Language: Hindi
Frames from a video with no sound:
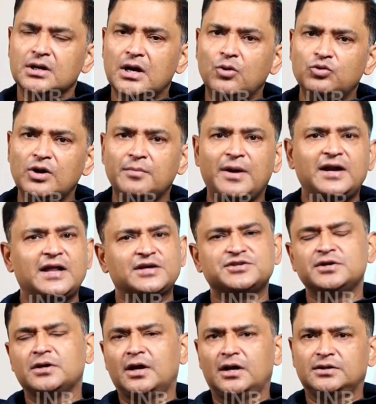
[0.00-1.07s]
काउंटर बैट
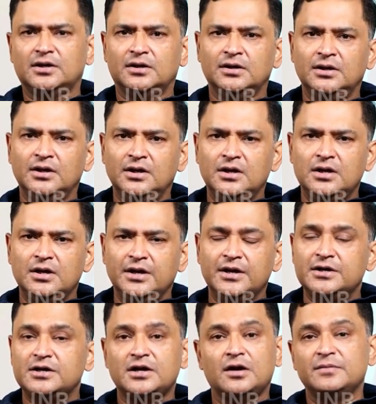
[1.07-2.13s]
एक्शन करा था
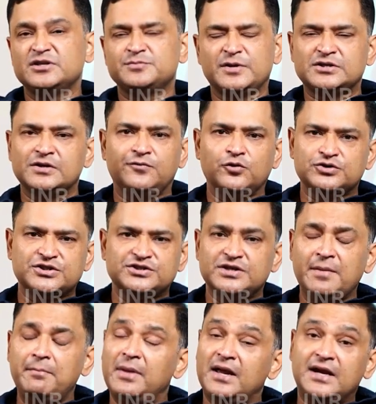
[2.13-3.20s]
इंडियन आर्मी स्पेशल फोर्सेज
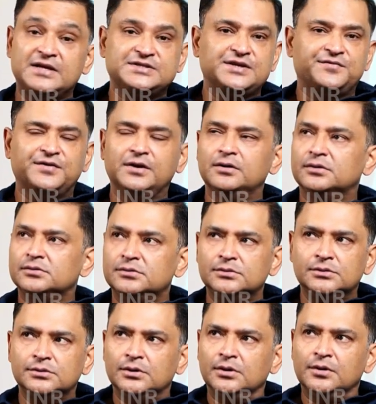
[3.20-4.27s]
ने पैरा एस एफ में
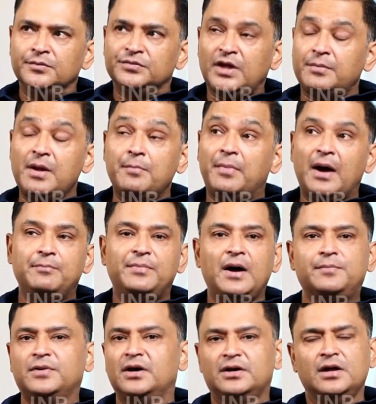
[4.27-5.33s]
तब ये बाप
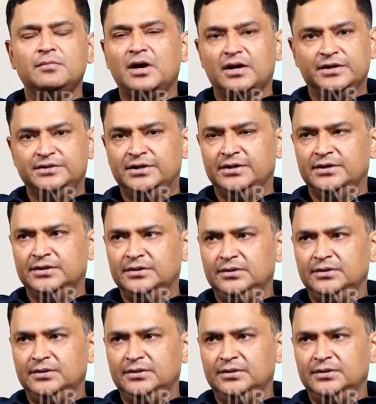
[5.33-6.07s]
बाप करके भागे थे